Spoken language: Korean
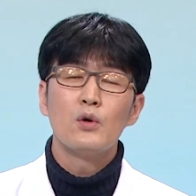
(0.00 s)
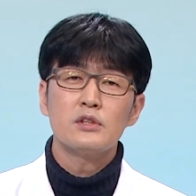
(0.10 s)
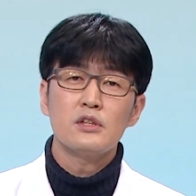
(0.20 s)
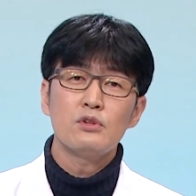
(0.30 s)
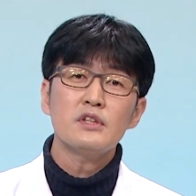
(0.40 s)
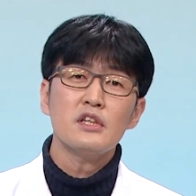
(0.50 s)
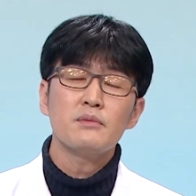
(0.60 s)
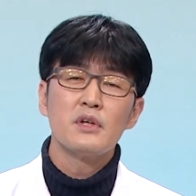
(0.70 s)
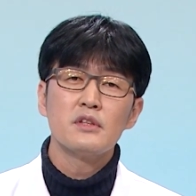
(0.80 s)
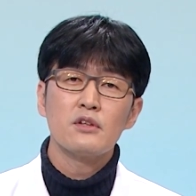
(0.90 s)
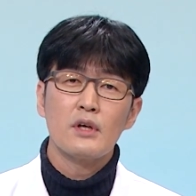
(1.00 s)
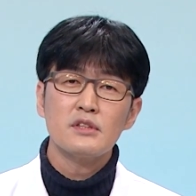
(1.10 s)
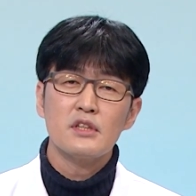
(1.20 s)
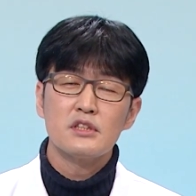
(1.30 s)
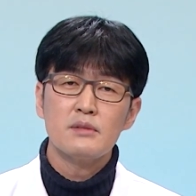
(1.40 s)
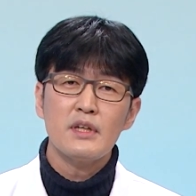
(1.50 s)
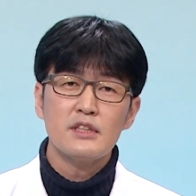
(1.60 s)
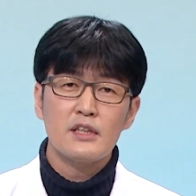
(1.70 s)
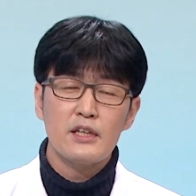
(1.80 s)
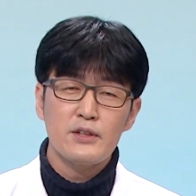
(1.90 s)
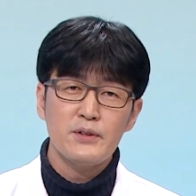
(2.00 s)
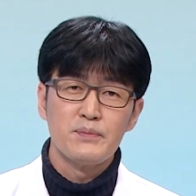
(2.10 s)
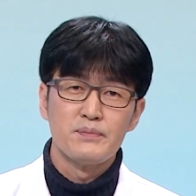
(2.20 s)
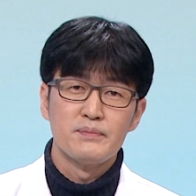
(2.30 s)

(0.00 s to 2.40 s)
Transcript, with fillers: 혹시 휜다리 변형이 굉장히 심하실까요?